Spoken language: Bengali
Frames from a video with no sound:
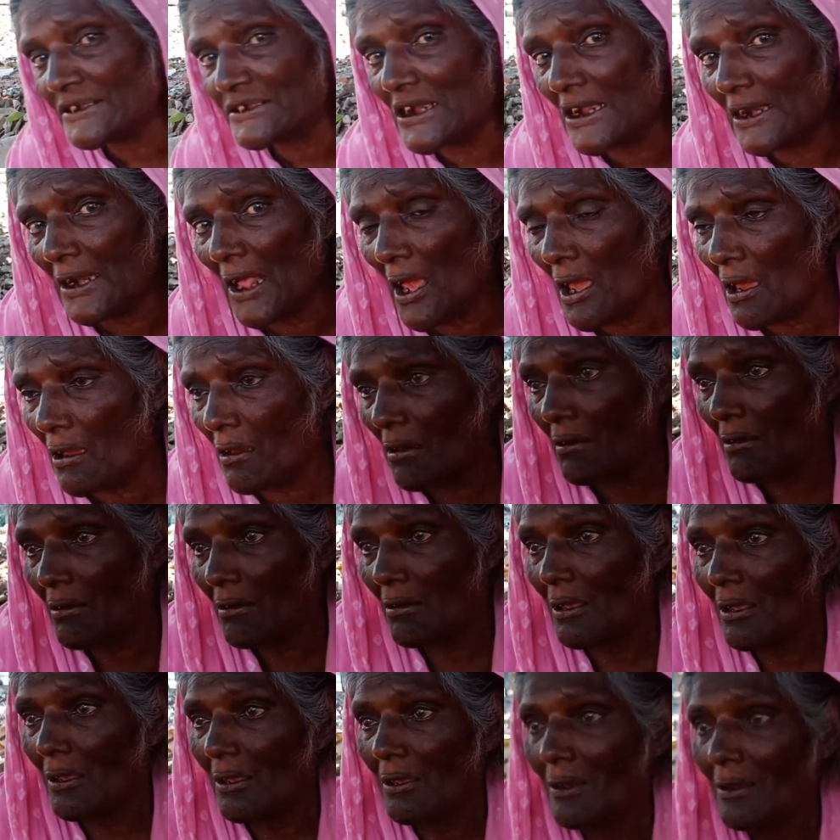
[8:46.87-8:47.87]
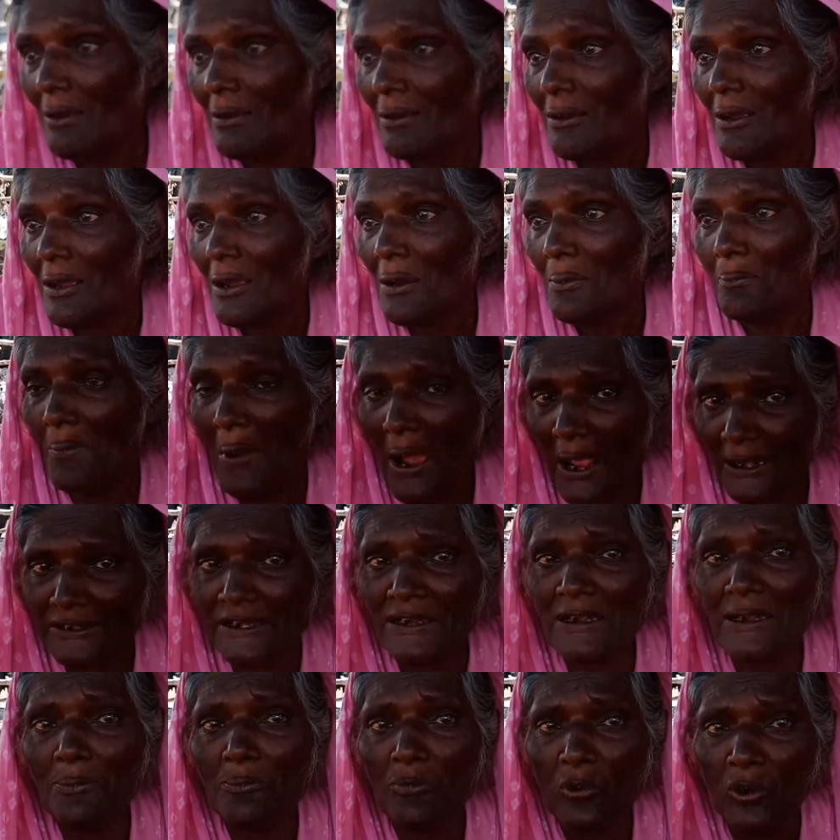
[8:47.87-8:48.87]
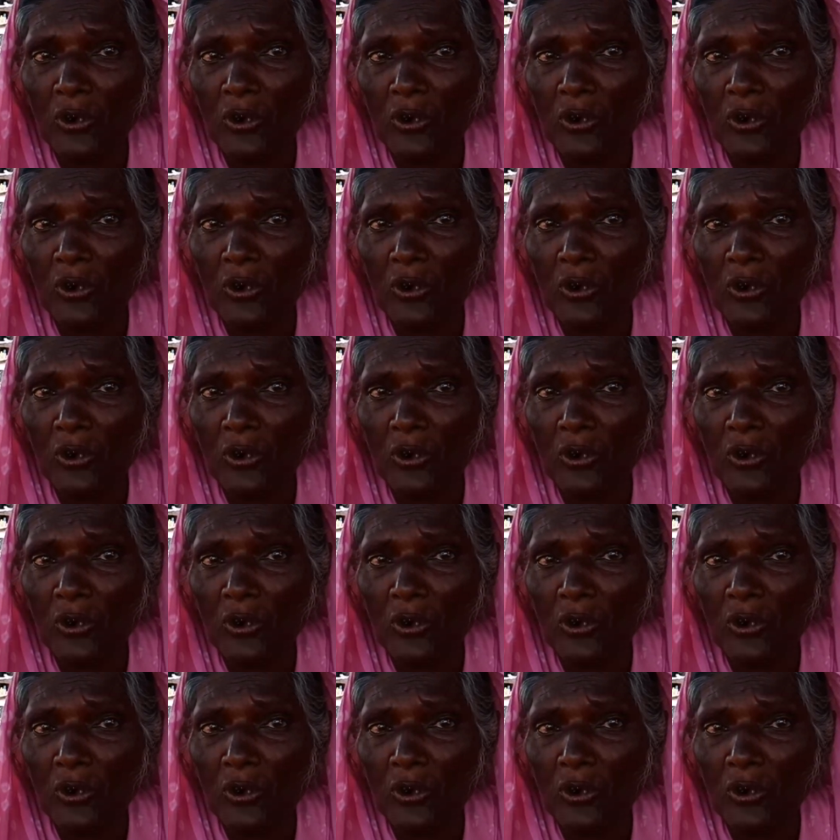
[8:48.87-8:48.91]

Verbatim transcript: আসে না মাটি